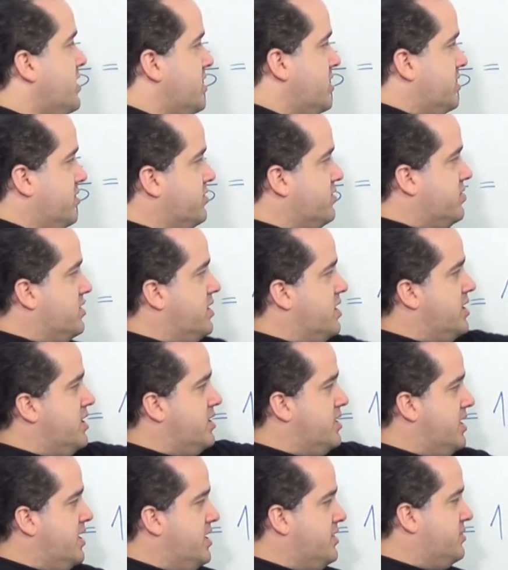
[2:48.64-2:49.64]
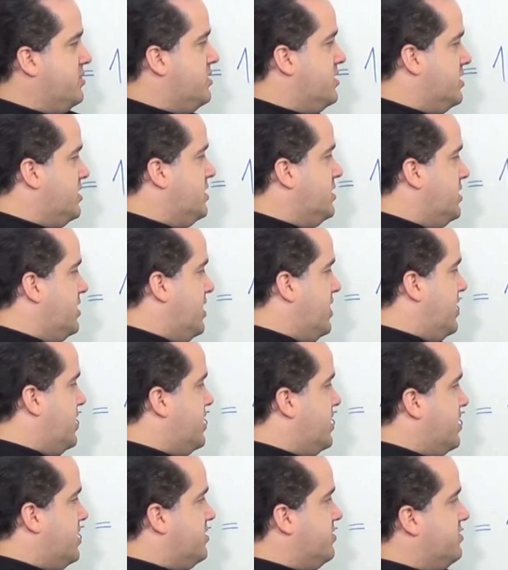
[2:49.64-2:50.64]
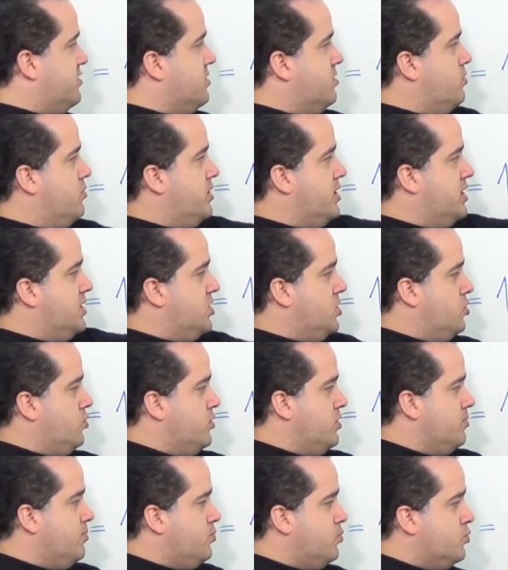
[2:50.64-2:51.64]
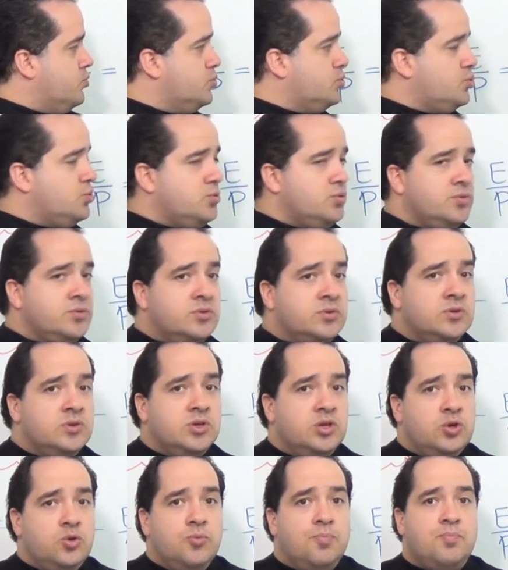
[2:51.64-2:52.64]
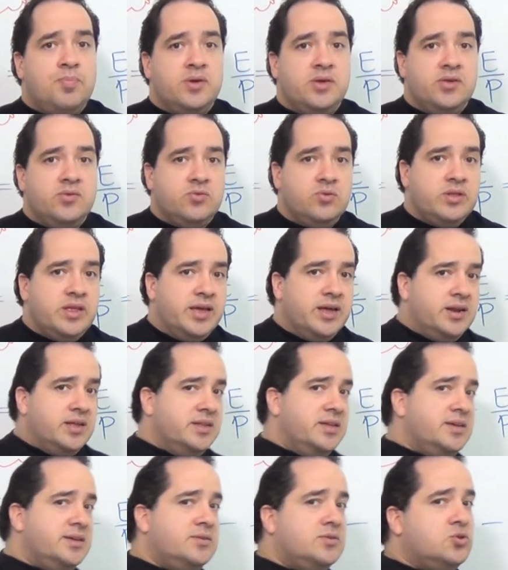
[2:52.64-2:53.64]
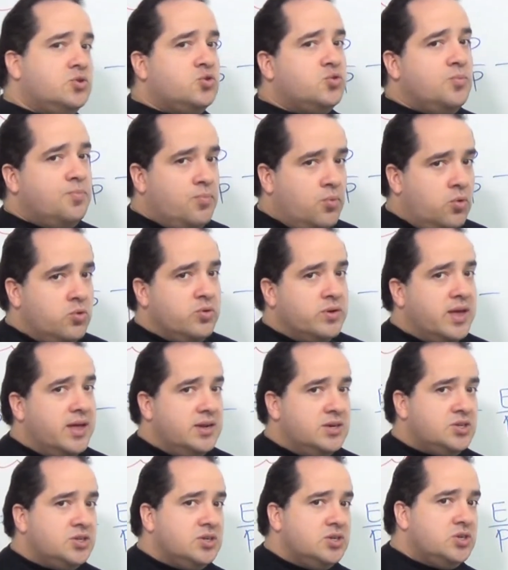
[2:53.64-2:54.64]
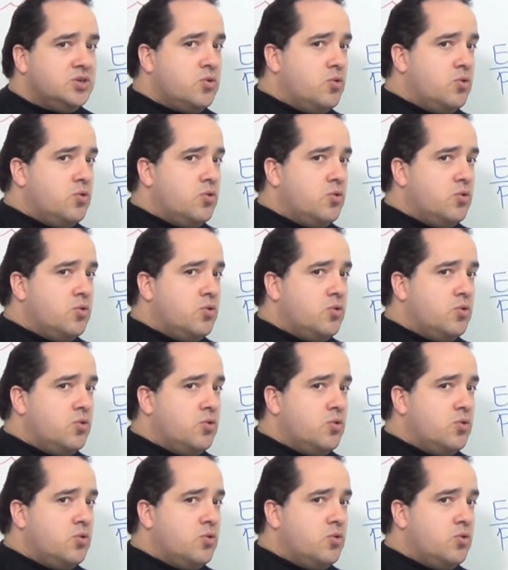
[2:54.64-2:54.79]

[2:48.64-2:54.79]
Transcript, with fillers: essa essa daqui é a razão entre o empuxo e o peso dela, né? Supondo que ela esteja